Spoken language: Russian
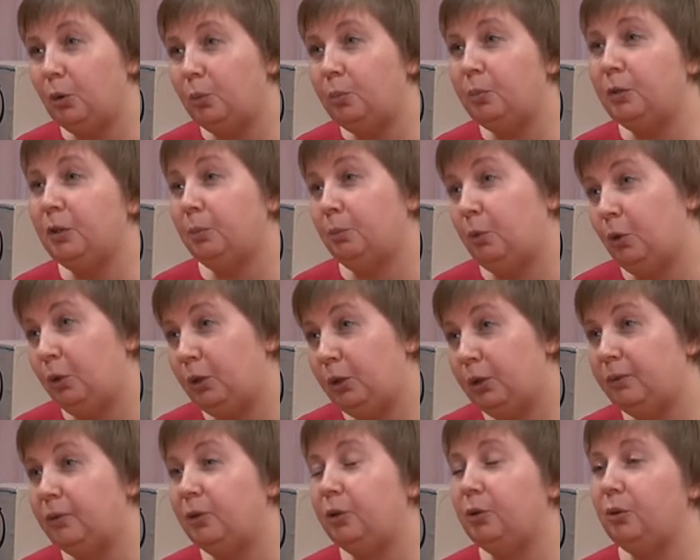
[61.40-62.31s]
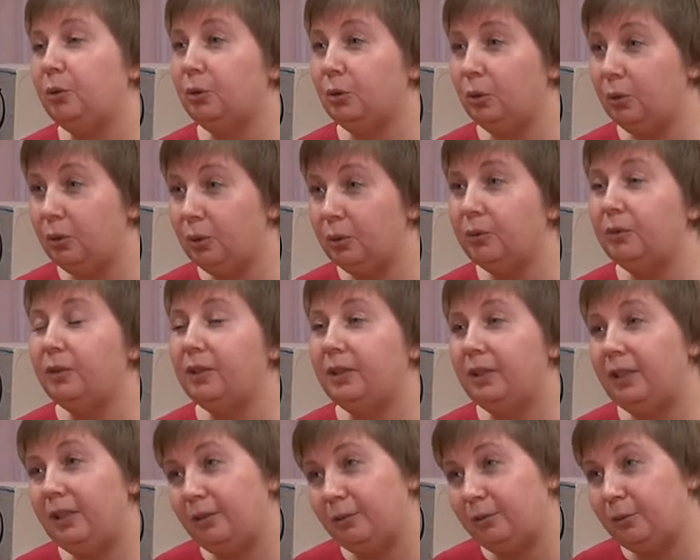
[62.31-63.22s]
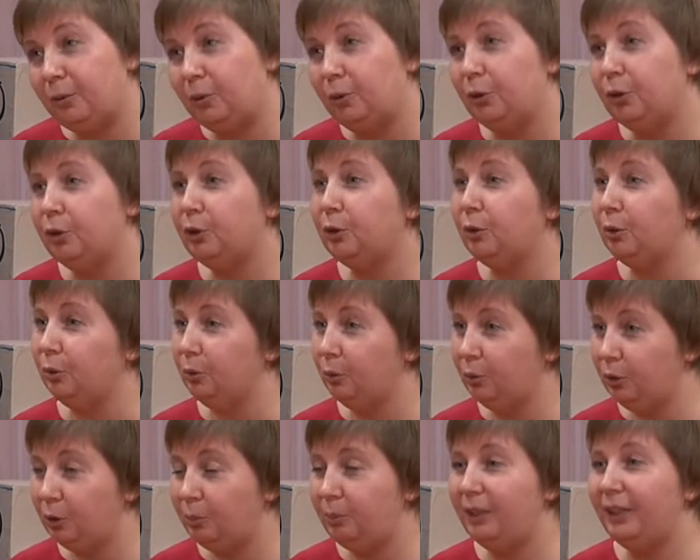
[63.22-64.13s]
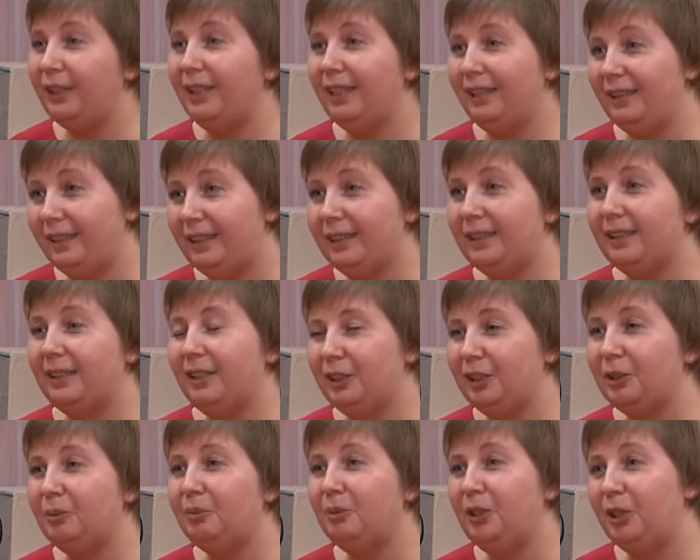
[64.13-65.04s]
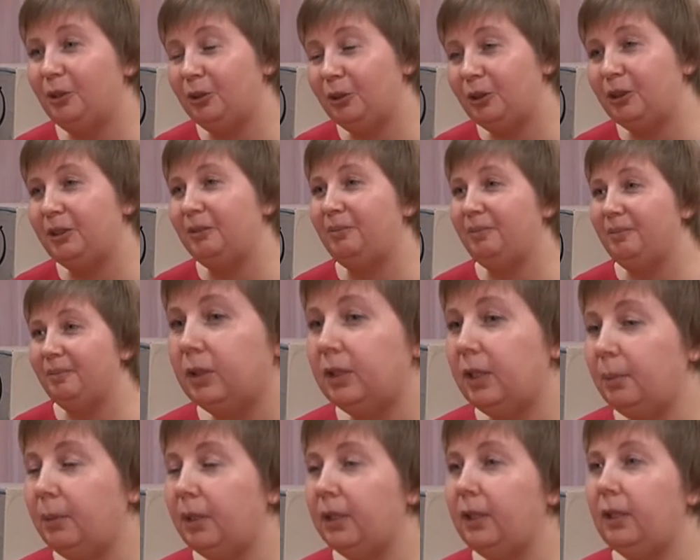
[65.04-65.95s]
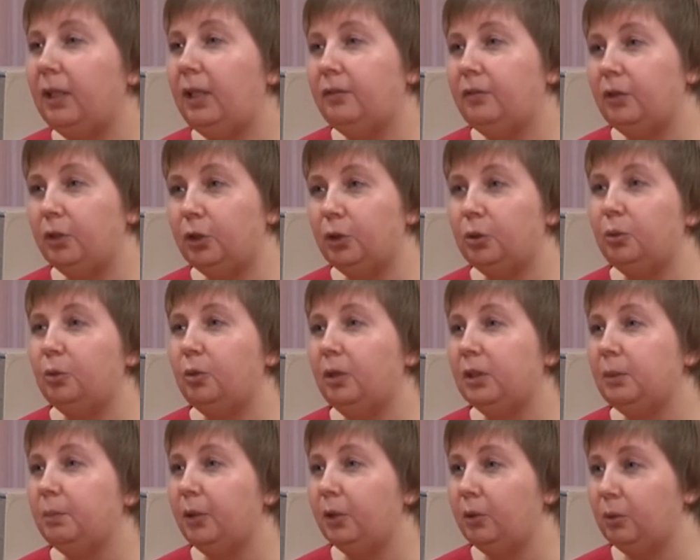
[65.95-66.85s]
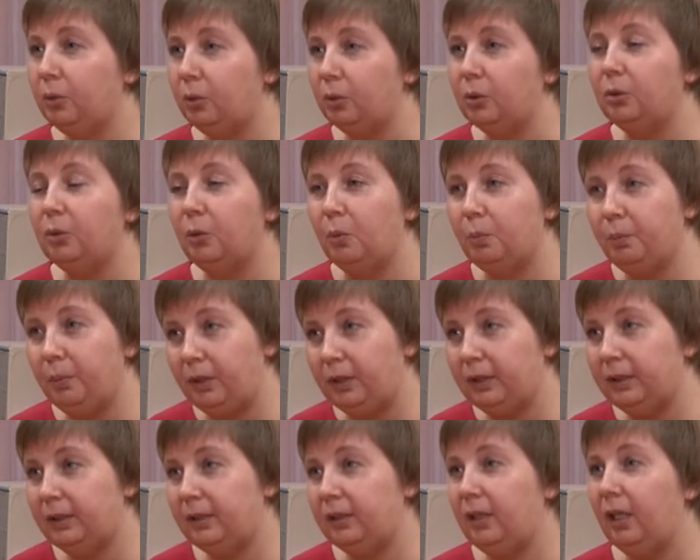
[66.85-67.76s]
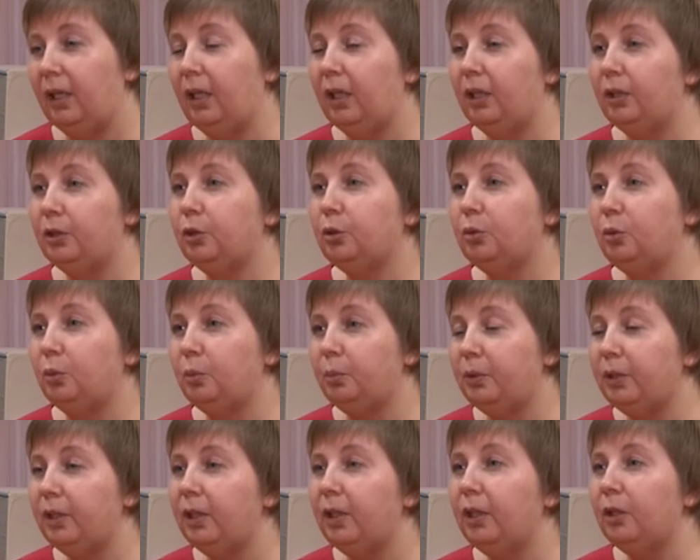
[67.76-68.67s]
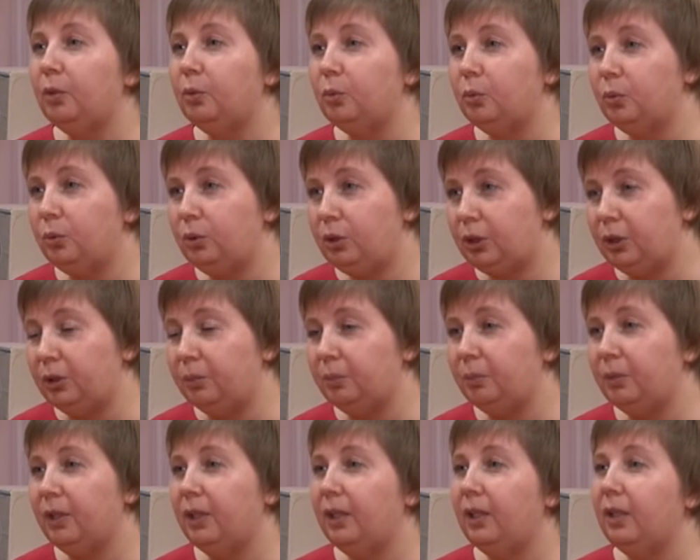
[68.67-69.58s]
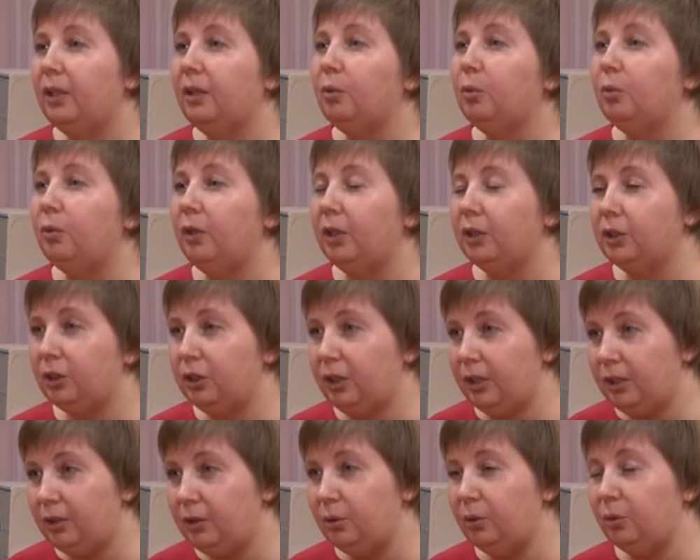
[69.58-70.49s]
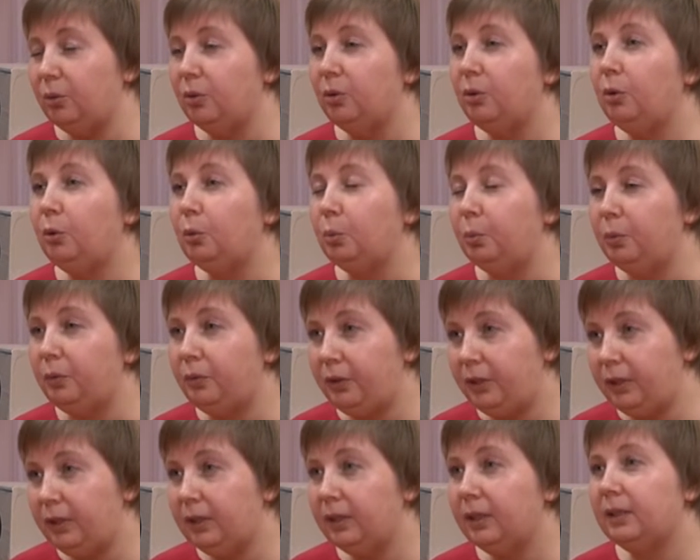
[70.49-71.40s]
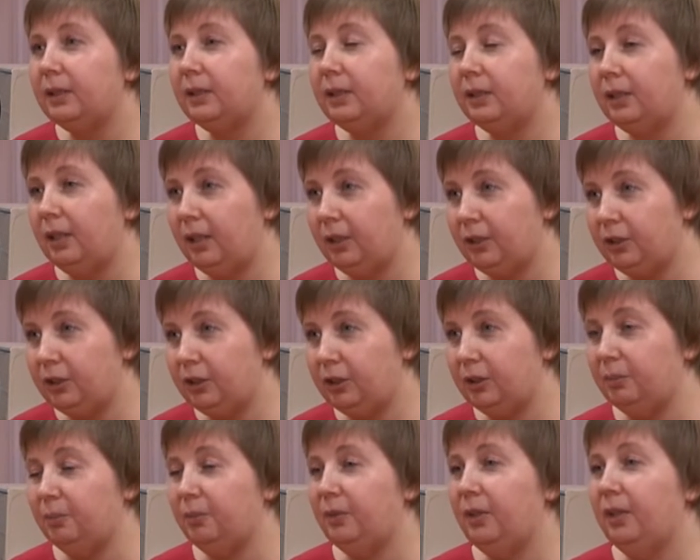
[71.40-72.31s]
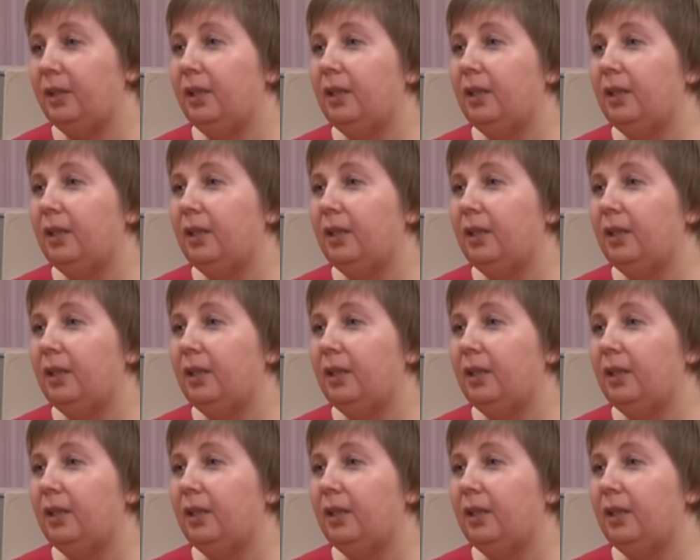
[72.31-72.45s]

по использованию сотового телефона, что тоже пригодится нашим дедушкам. Самое главное, что у нас подход комплексный, что мы учим уважению, любви к старшим